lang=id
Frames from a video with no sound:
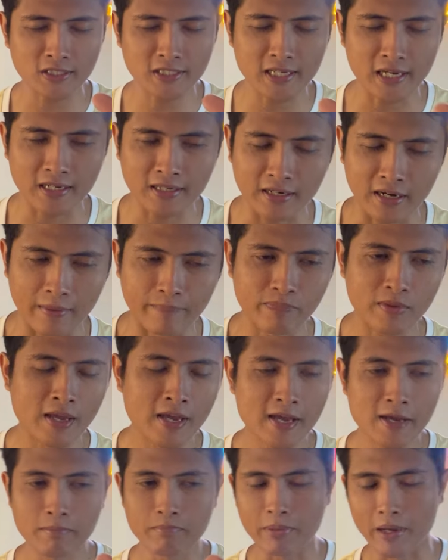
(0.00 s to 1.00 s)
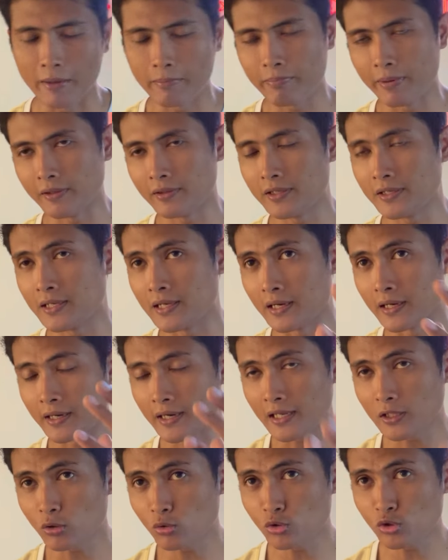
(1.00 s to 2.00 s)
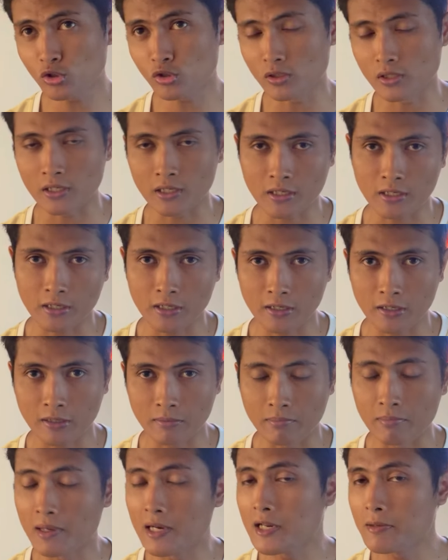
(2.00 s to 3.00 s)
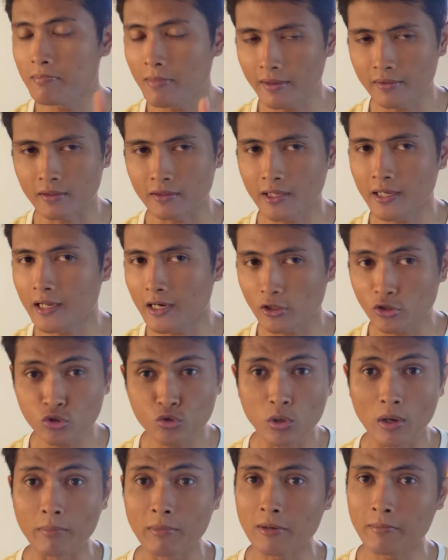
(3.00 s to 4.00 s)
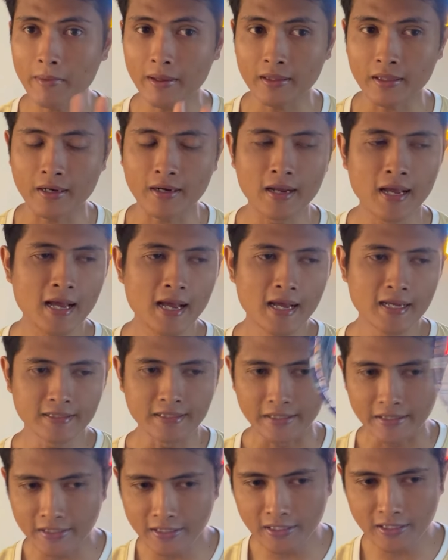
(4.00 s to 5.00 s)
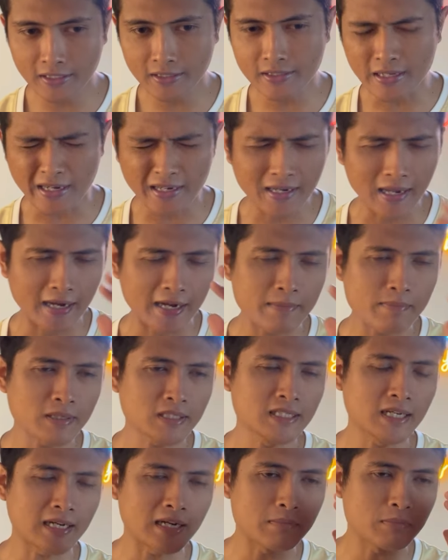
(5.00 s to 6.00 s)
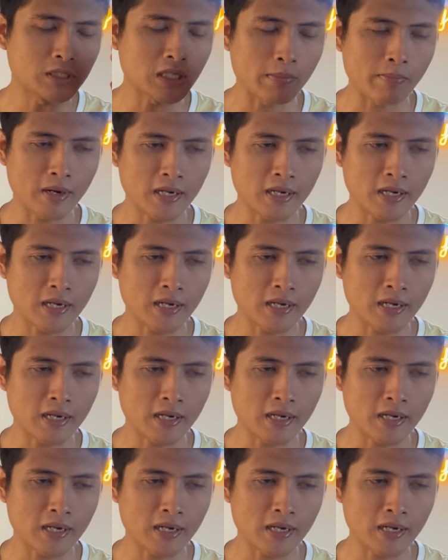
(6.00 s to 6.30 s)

sekian gram BP 300 mm 302 mm. Jadi dari kalian pasti akan bisa